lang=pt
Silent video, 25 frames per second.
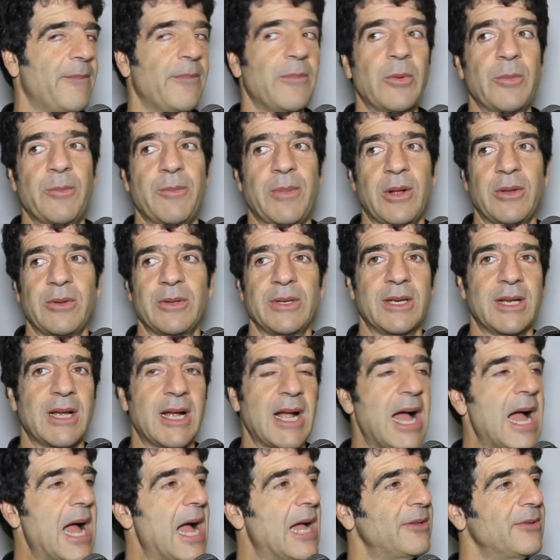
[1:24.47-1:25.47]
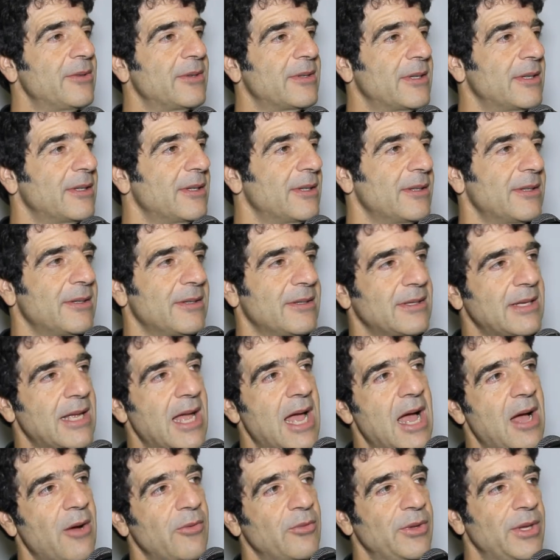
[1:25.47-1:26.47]
o Paulo Ricardo, Sandra de
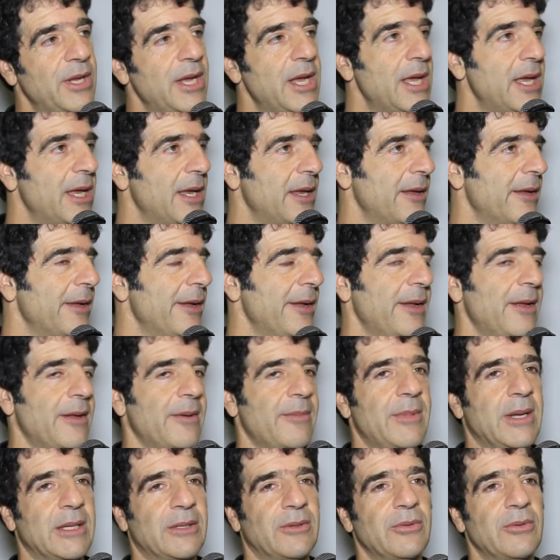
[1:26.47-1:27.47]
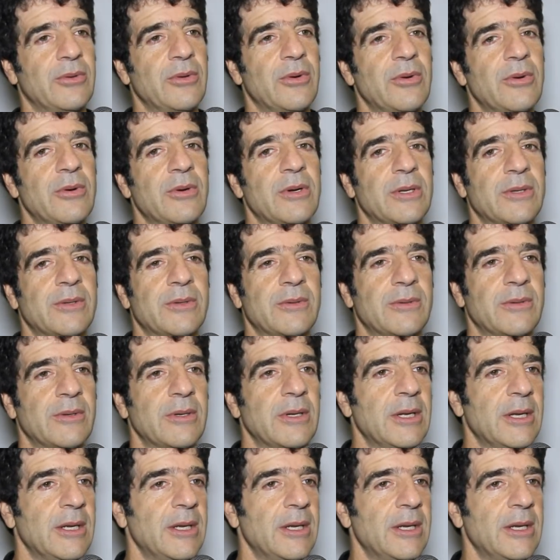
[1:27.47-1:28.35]
Sá, o Ney, Mato Grosso,